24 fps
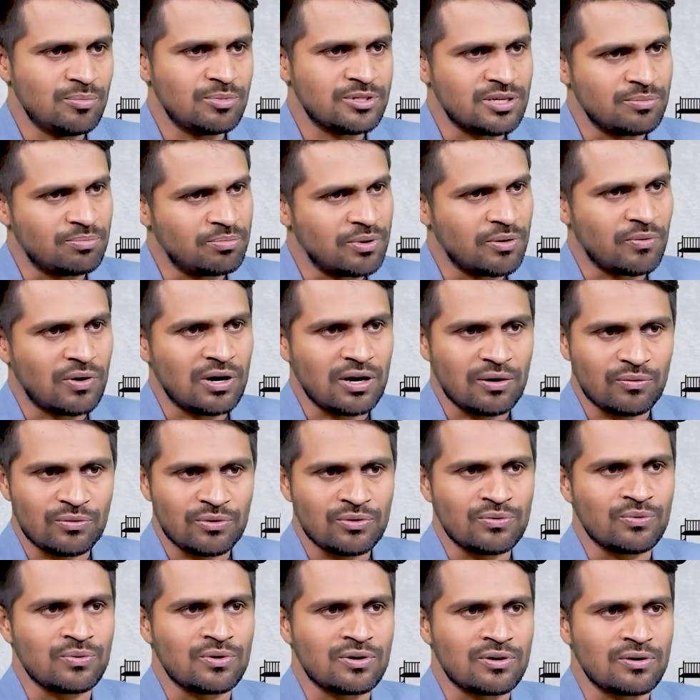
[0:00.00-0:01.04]
టైప్ చెప్పేవాళ్ళు
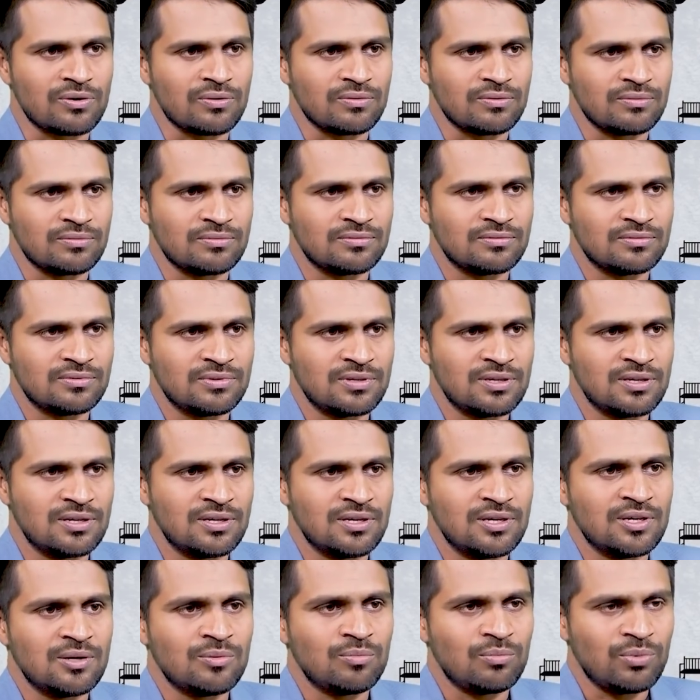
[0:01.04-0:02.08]
ఎవరూ ఉండరు
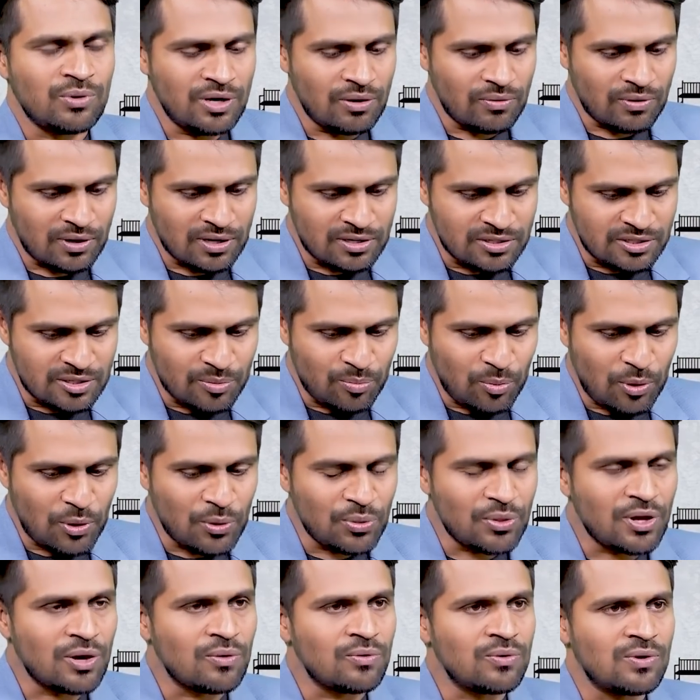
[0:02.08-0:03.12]
పోనీ ఎవరికైనా
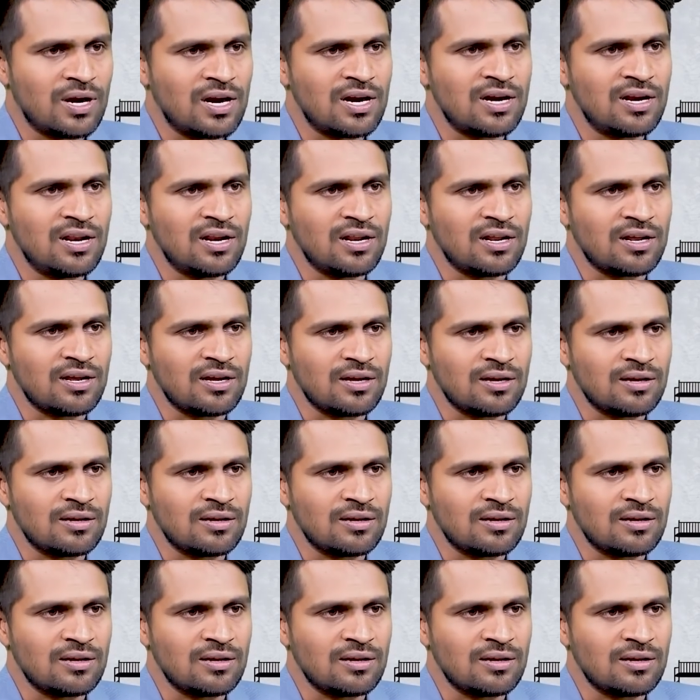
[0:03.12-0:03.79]
చెప్పుకుందాము అని అంటే